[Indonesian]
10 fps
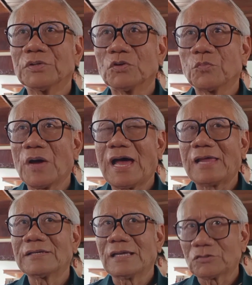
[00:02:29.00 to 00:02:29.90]

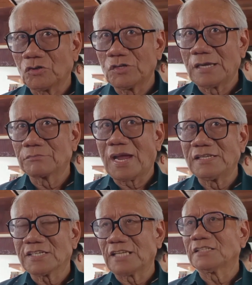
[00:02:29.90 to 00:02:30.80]
perubahan untuk yang
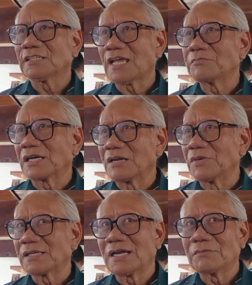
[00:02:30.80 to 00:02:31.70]
mindset kita
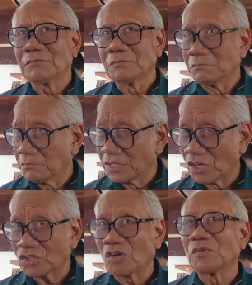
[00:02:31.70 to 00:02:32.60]
bagaimana
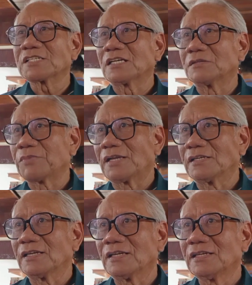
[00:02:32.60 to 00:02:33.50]
menyosong masa depan.
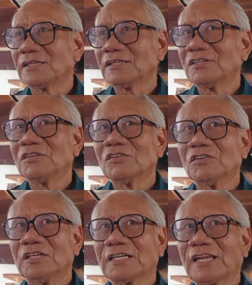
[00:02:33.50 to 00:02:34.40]

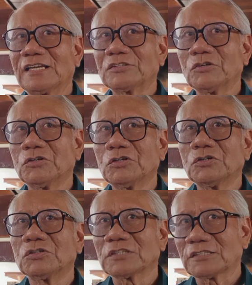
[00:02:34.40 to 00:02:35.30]
Oleh karena itu,
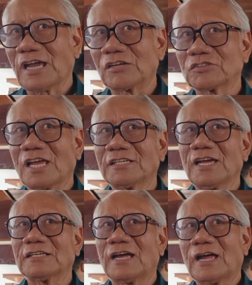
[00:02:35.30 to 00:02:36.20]
kalau tadi
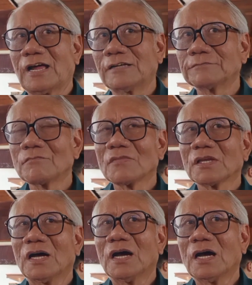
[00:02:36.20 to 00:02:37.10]
ada
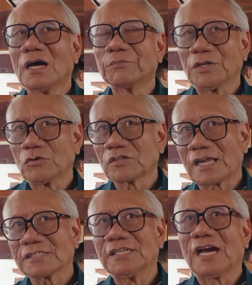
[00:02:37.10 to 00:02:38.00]
e,
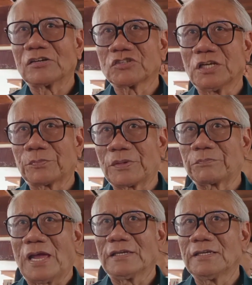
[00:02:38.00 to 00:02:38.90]
birokrasi yang harus
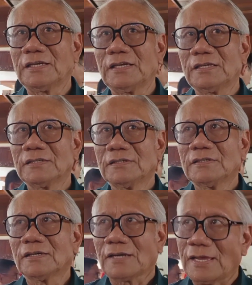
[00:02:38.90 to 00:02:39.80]
diperbaiki,
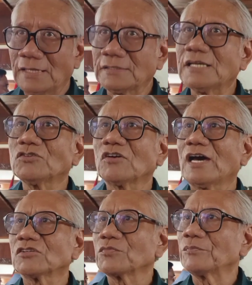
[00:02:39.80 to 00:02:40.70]
rakyatnya juga
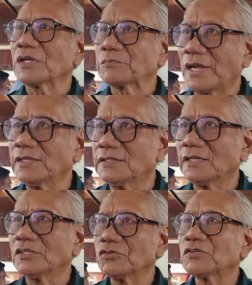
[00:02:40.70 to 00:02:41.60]
harus memperbaiki
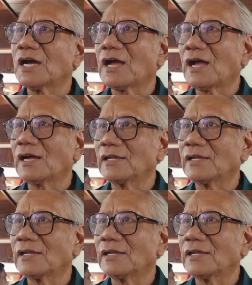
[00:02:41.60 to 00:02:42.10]
diri juga.